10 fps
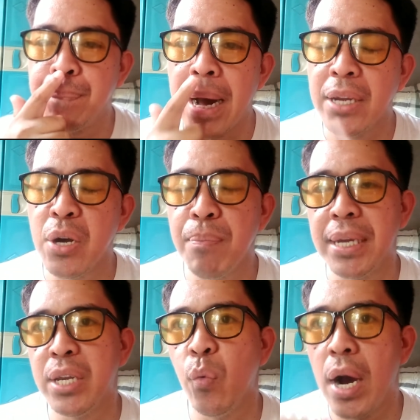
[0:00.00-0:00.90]
paano
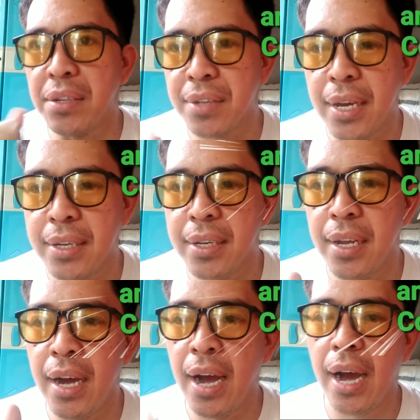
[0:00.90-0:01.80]
maiwasan
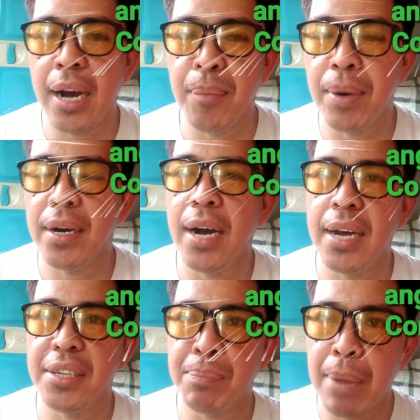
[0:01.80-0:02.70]
ang
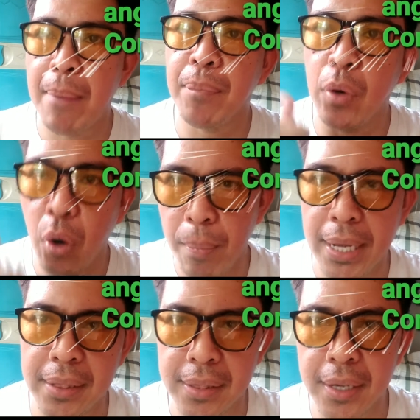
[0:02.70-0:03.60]
mga spam
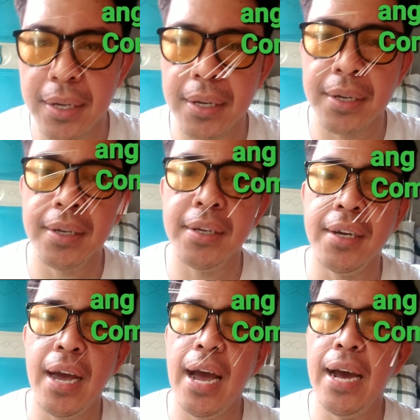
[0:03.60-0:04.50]
comment
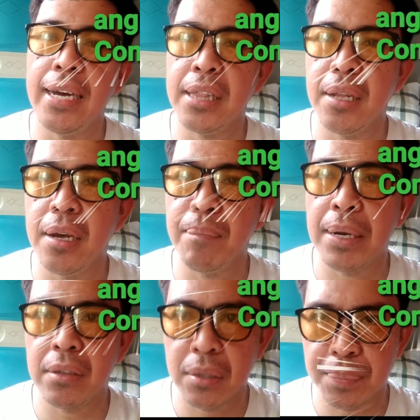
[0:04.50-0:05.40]
at
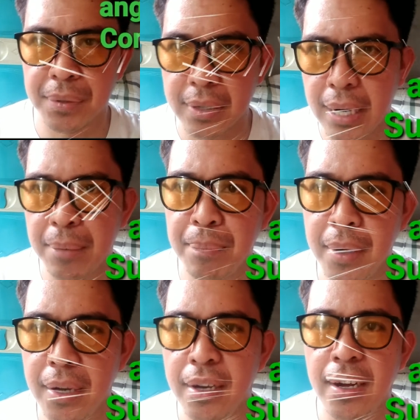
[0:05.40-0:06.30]
pag-subscribe.
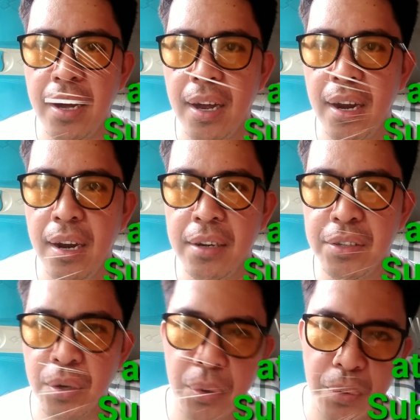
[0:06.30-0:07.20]

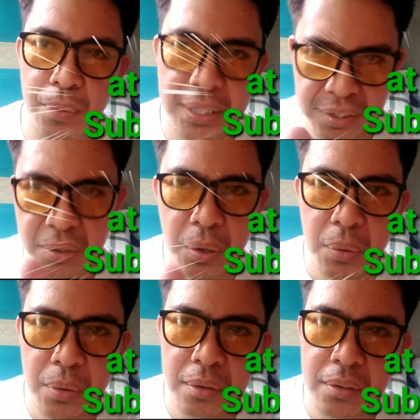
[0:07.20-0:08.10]
So, let's go.